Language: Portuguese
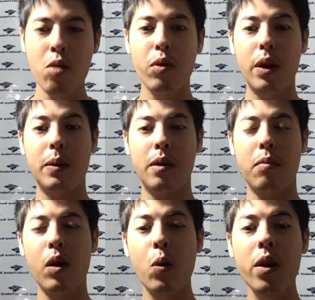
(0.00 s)
Por
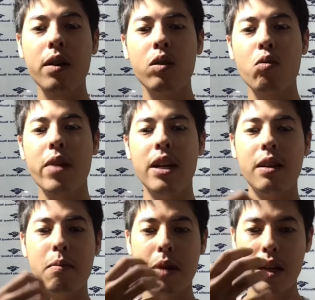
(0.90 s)
exemplo, quando uma
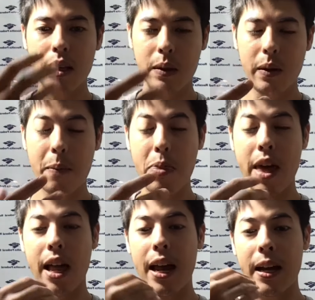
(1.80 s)
empresa
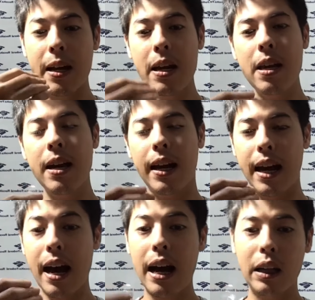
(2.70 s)
ela cria
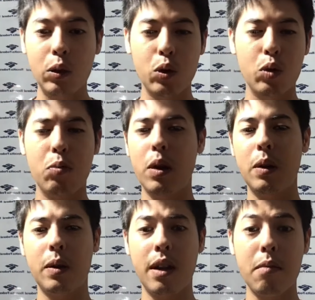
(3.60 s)
gados, por
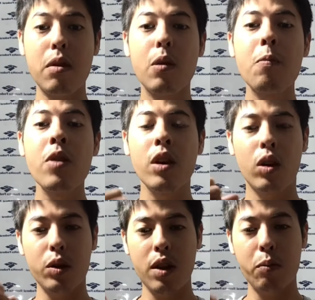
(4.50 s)
exemplo,
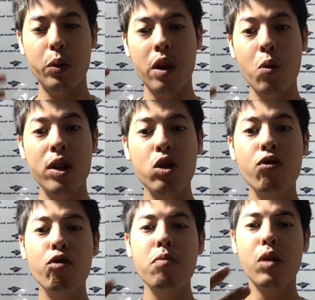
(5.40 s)
nós temos aí um
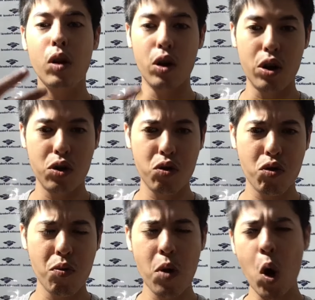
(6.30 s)
ativo biológico,
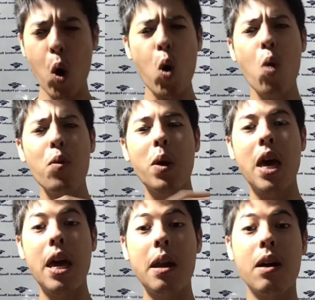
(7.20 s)
ou como
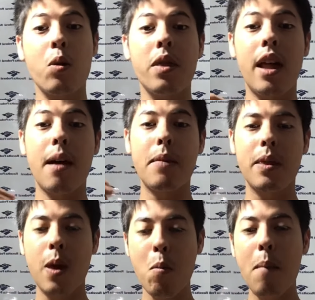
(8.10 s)
queira, quando ela
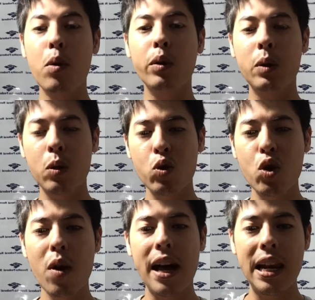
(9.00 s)
mantém uma produção de
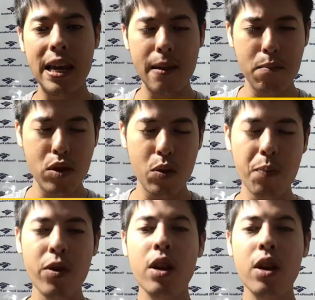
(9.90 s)
eucalipto,